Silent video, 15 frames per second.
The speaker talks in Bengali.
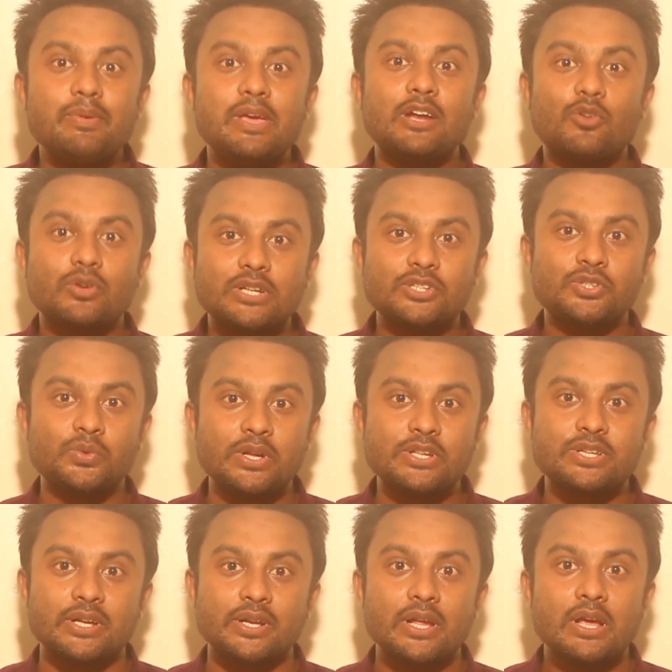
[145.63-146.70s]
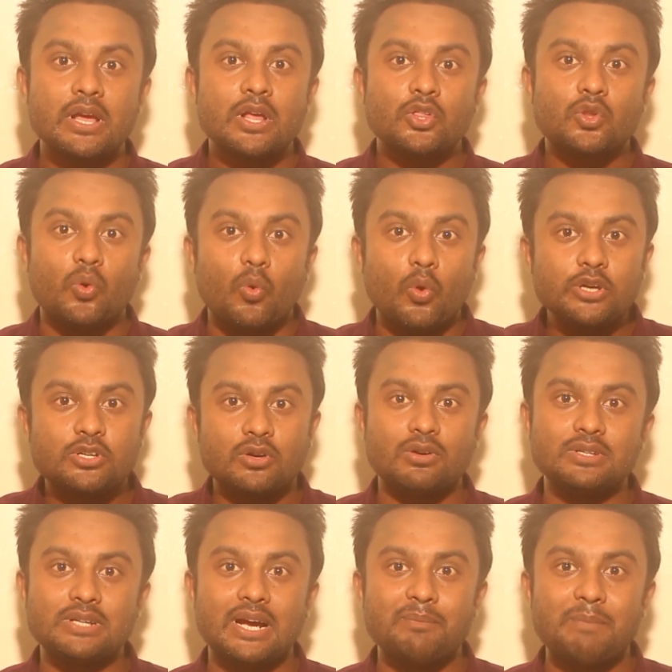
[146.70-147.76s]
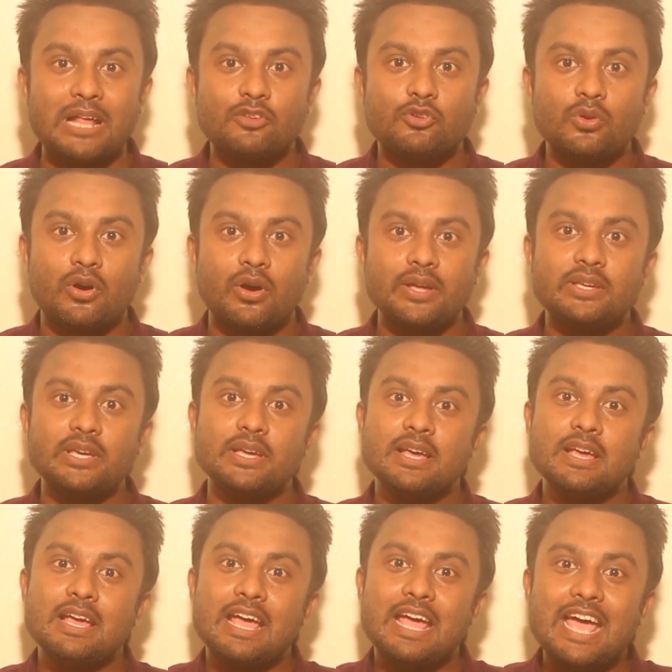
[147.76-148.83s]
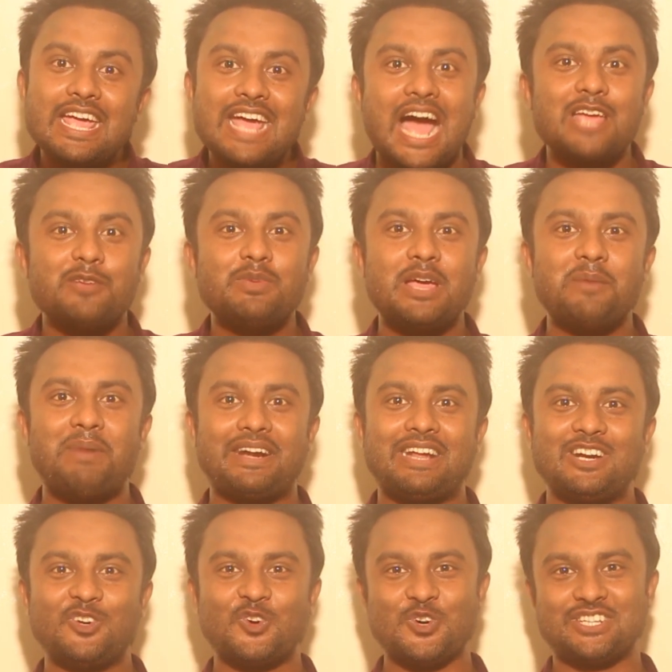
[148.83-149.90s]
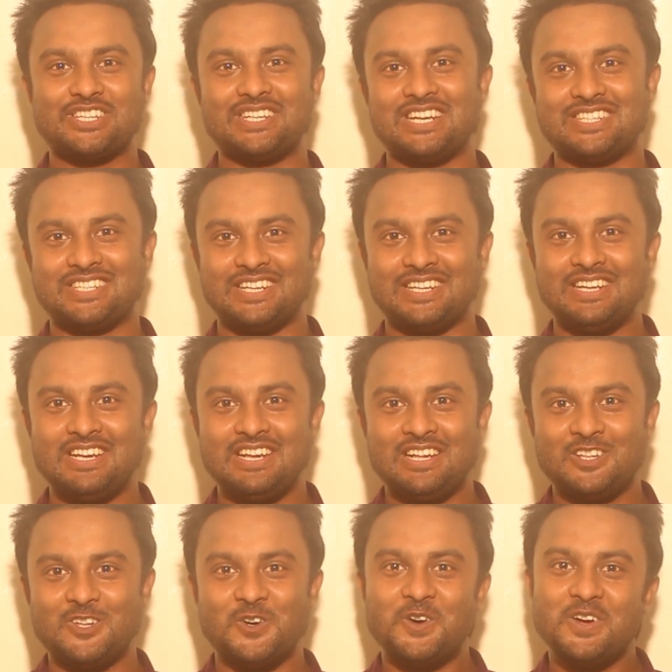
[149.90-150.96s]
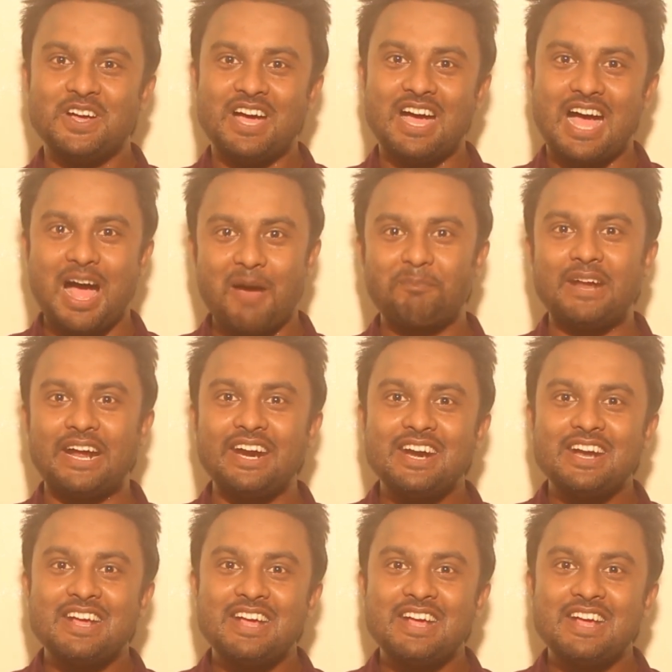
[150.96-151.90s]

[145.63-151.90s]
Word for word: এর কথা শুনেছেন তো ওই সকল জায়গায় ম্যাথগুলো হয় কি এই আইবিএ প্যাটার্ন কোশ্চেন আসে তো আপনার